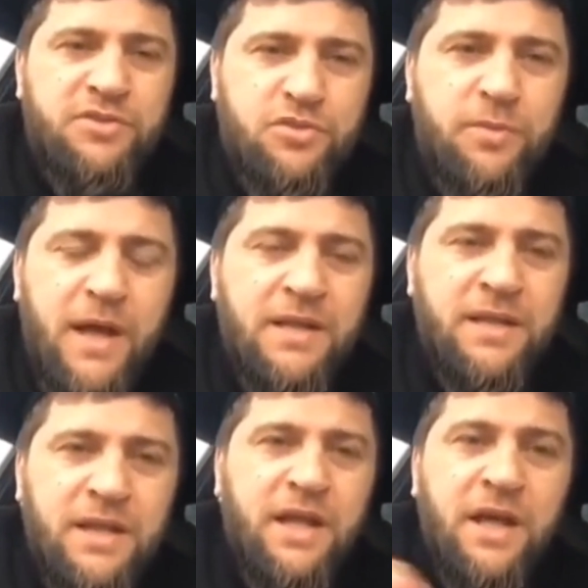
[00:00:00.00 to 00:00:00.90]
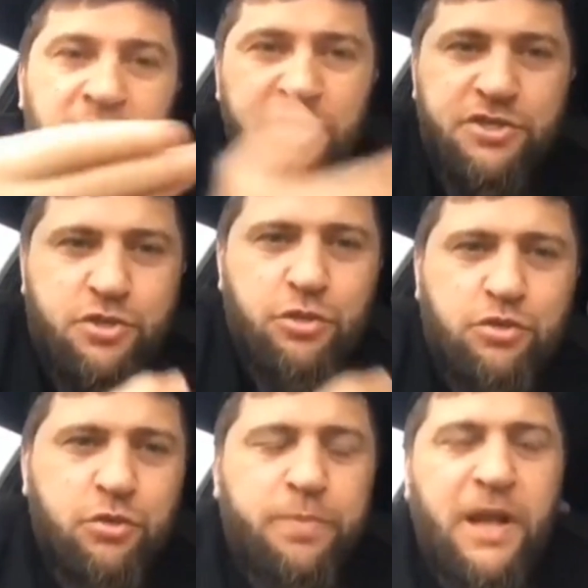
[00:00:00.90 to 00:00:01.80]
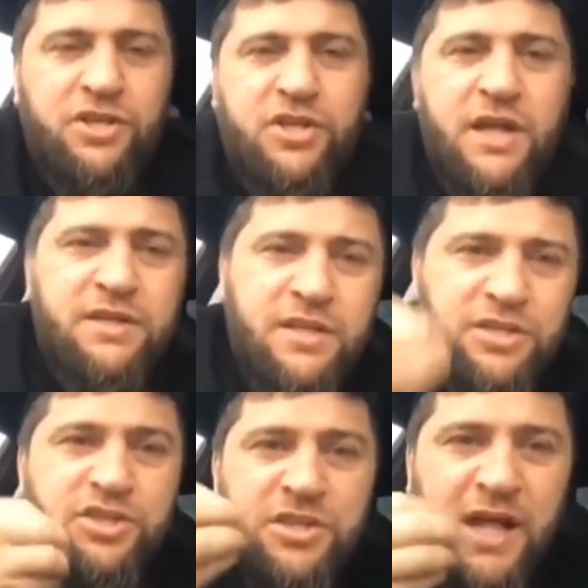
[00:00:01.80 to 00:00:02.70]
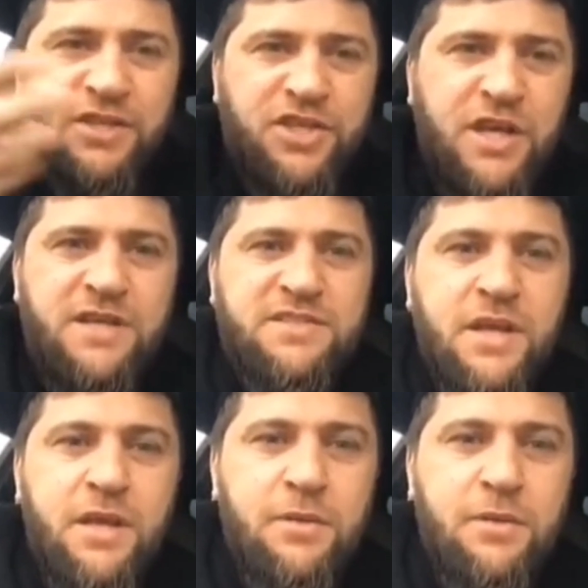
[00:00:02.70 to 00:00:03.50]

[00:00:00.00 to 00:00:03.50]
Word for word: Сухан Аллах, инструкцию прочитайте, это же наджаз.